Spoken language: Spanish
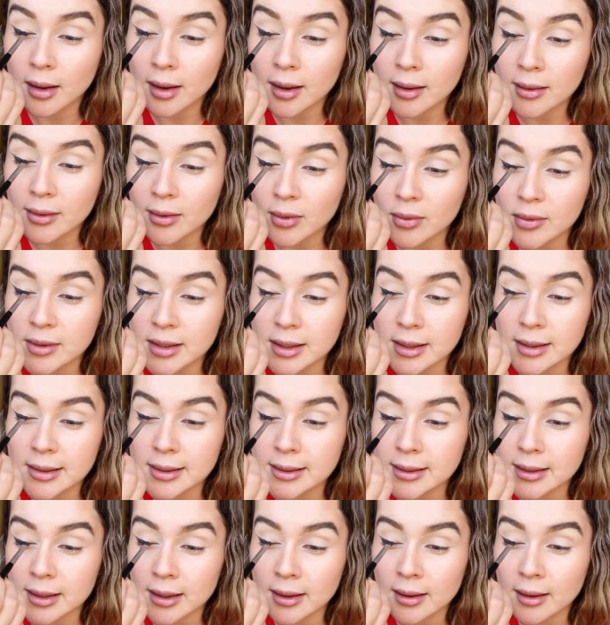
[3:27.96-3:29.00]

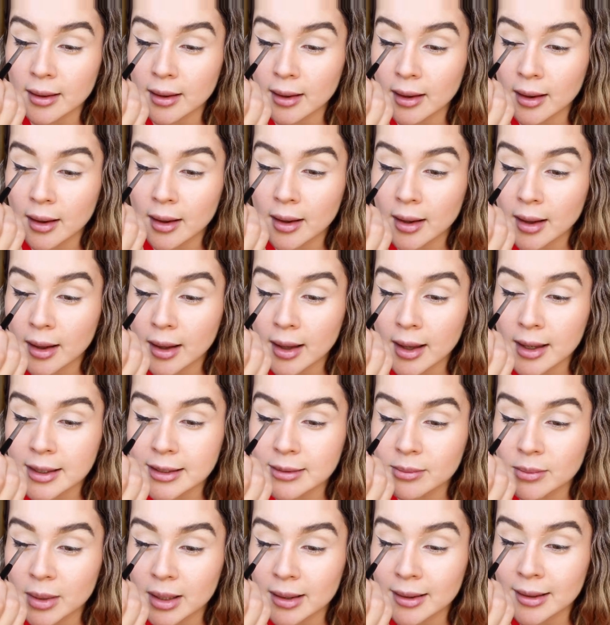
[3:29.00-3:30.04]
Entonces
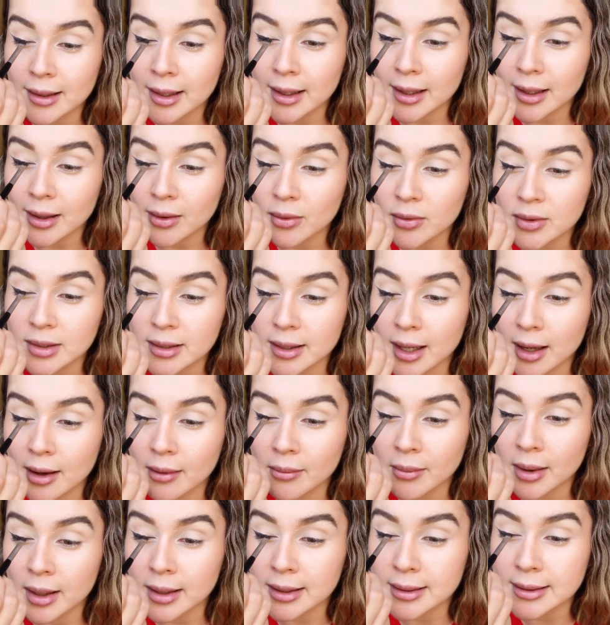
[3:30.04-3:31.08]
es meternos nada
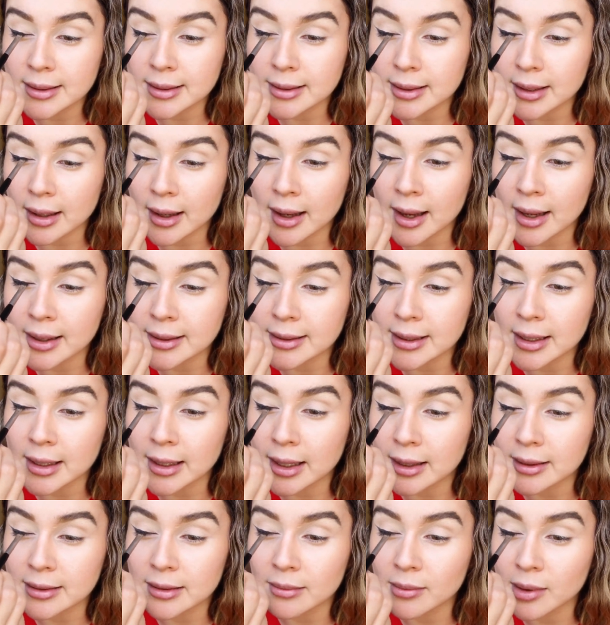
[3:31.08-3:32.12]
más hacia
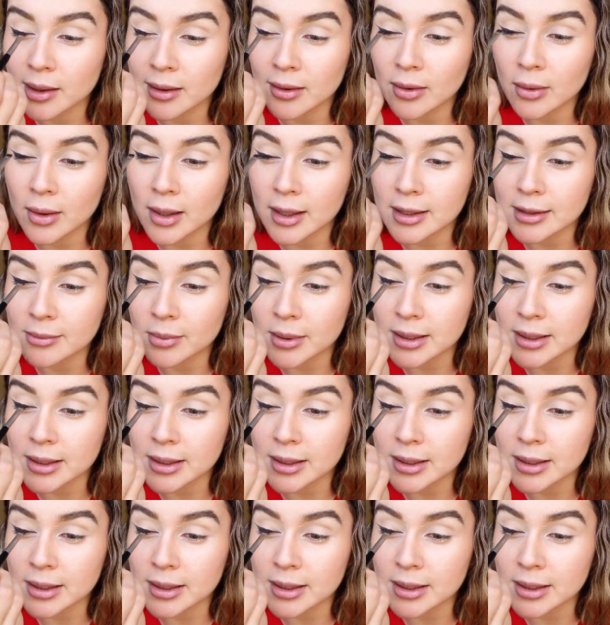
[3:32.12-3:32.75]
el nacimiento de las